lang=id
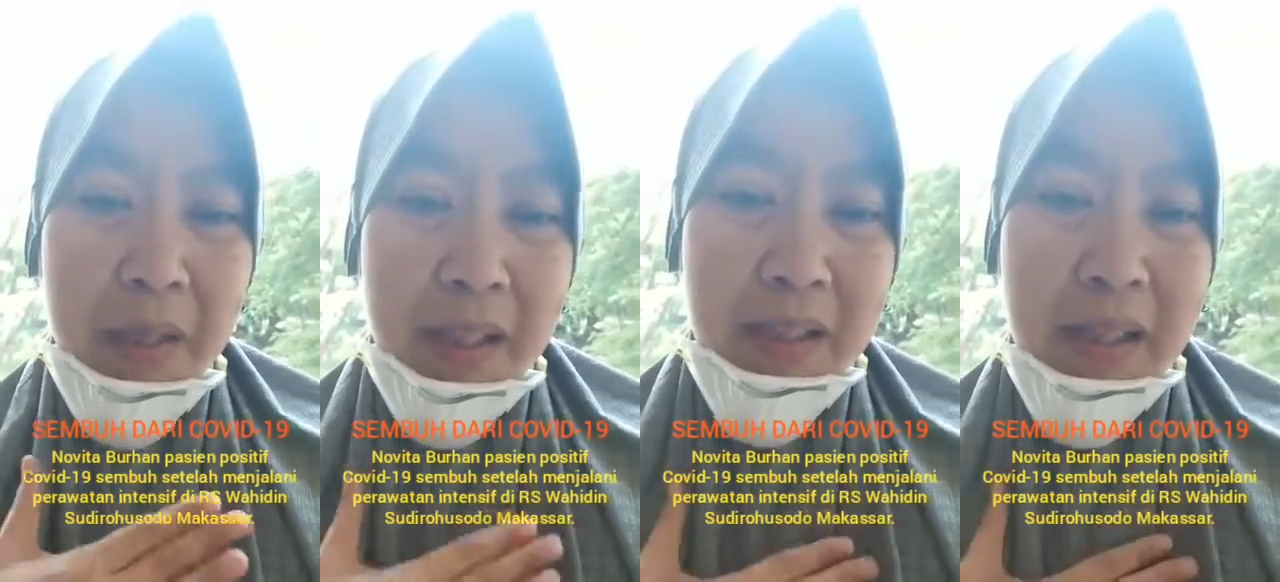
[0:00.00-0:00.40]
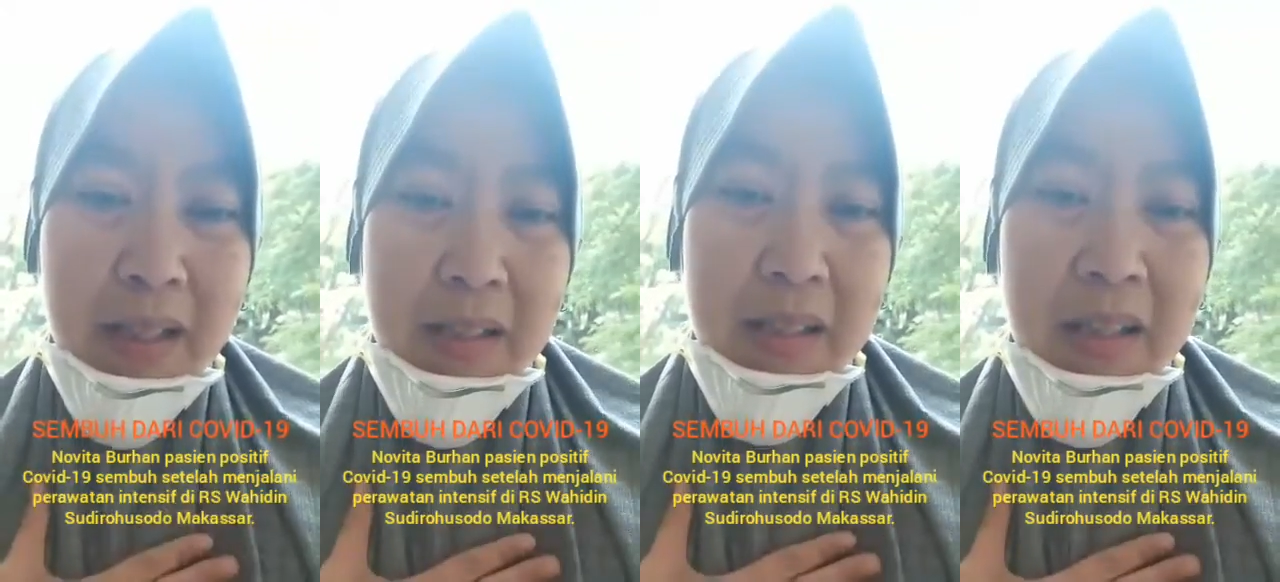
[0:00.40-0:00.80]

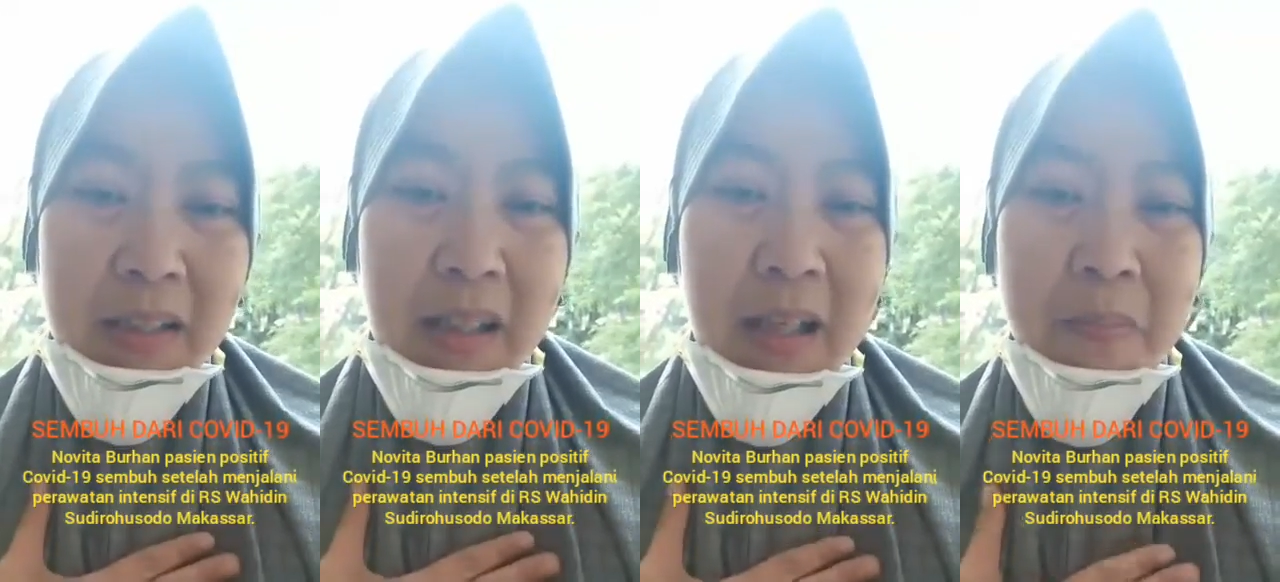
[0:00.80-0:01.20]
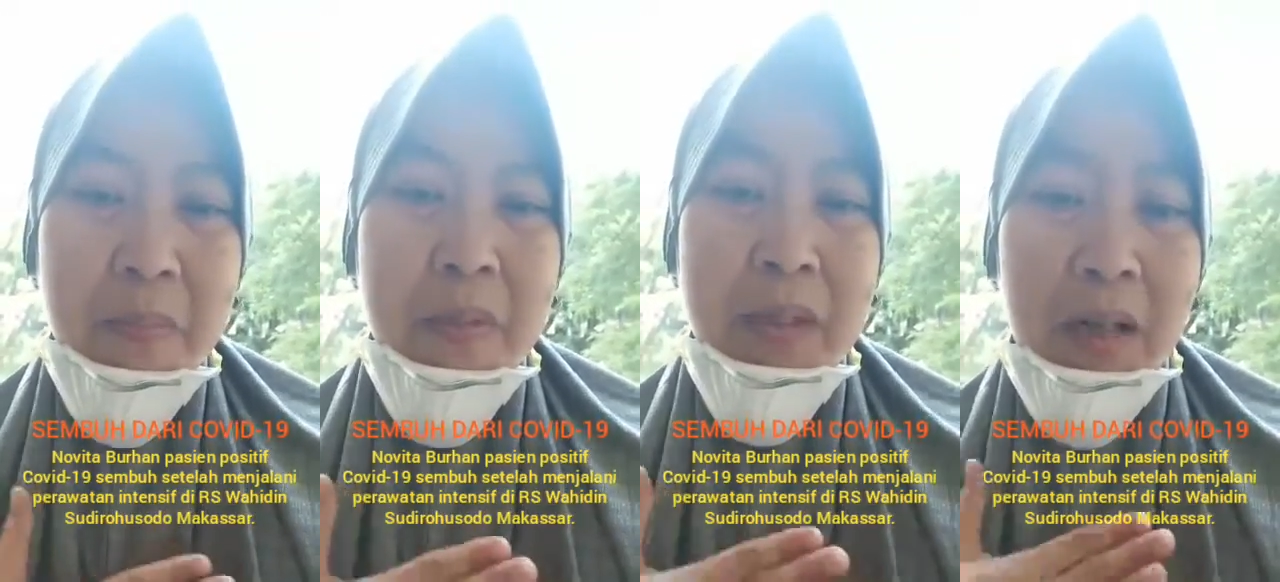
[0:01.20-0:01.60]
mereka yang telah
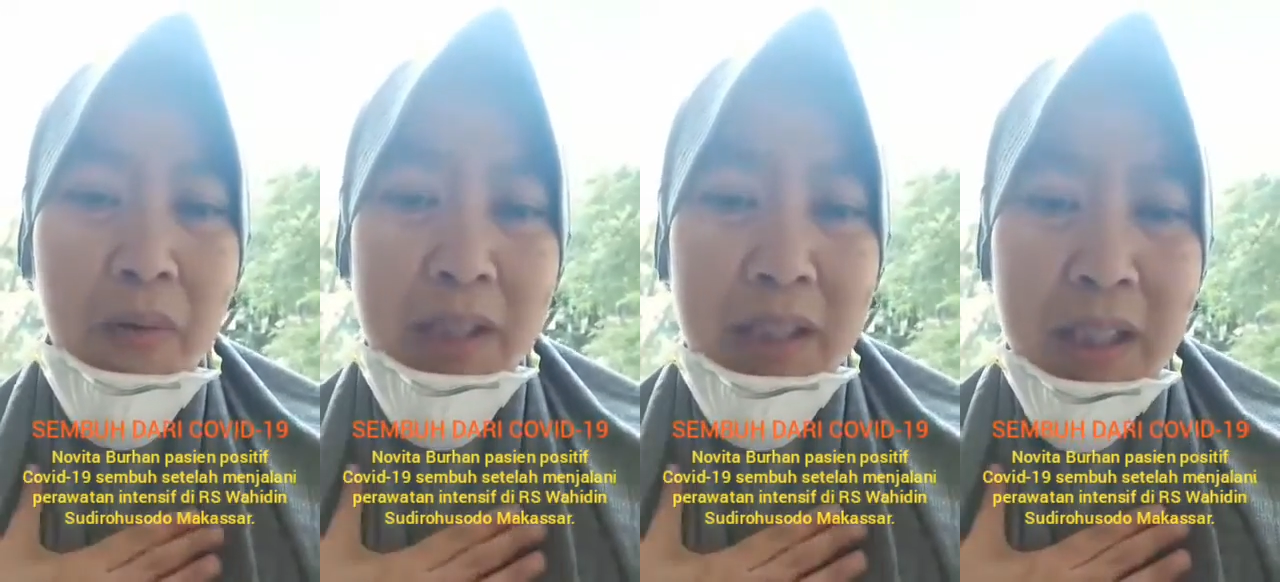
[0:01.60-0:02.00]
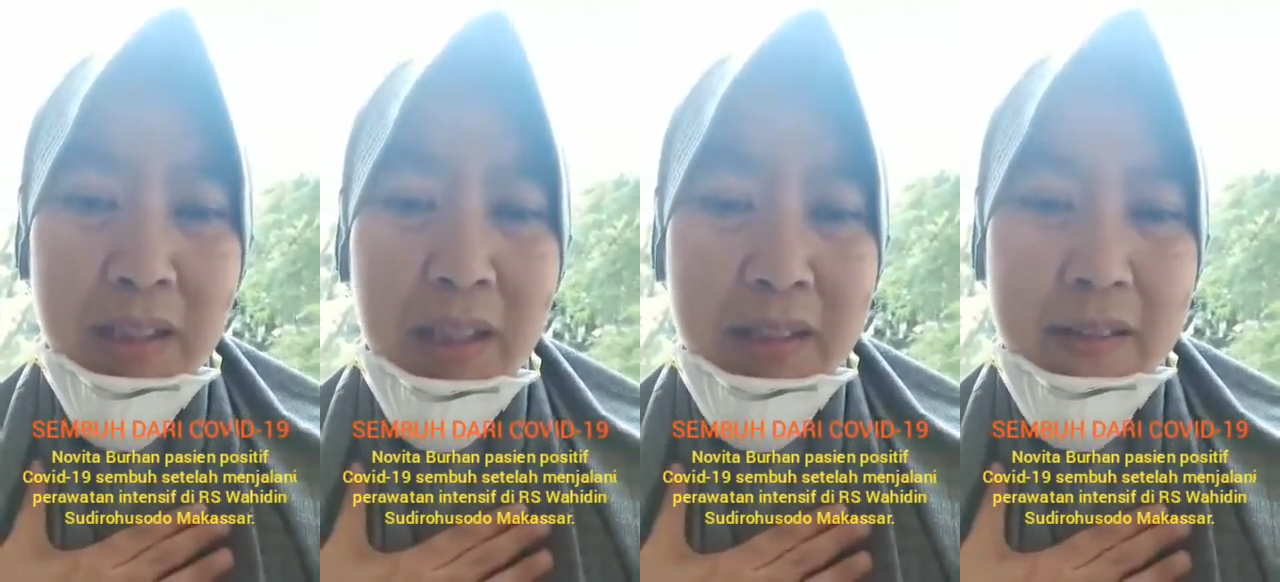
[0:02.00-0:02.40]
merawat
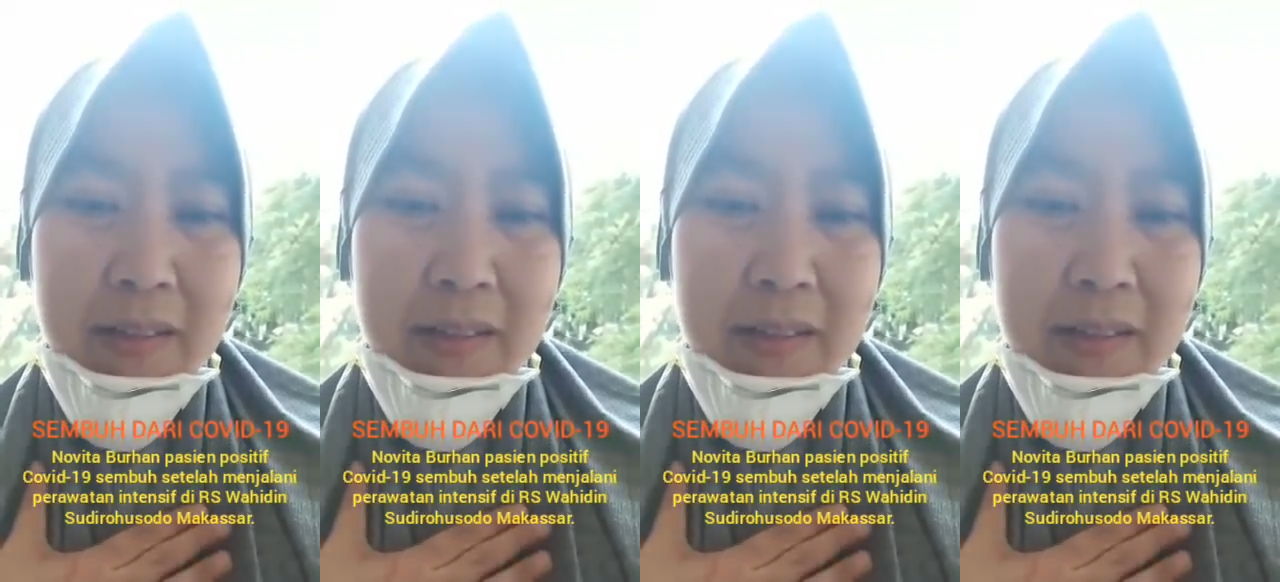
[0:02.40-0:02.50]
kita.